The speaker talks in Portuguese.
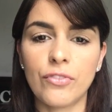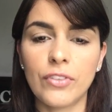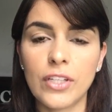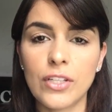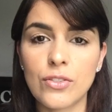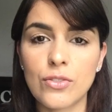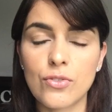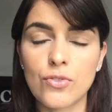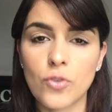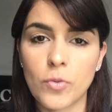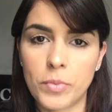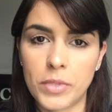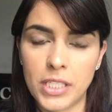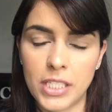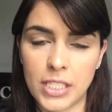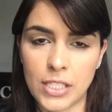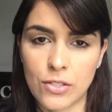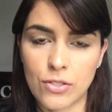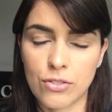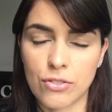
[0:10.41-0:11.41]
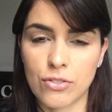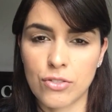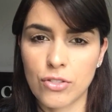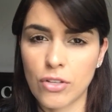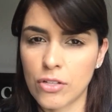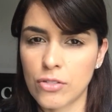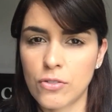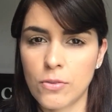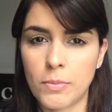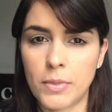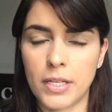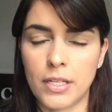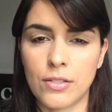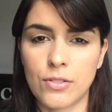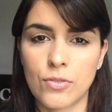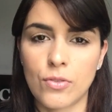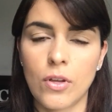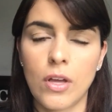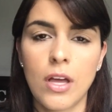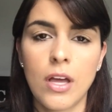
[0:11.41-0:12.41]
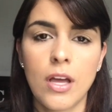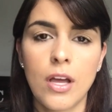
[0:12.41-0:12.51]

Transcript: vídeos sobre isso, só sobre isso.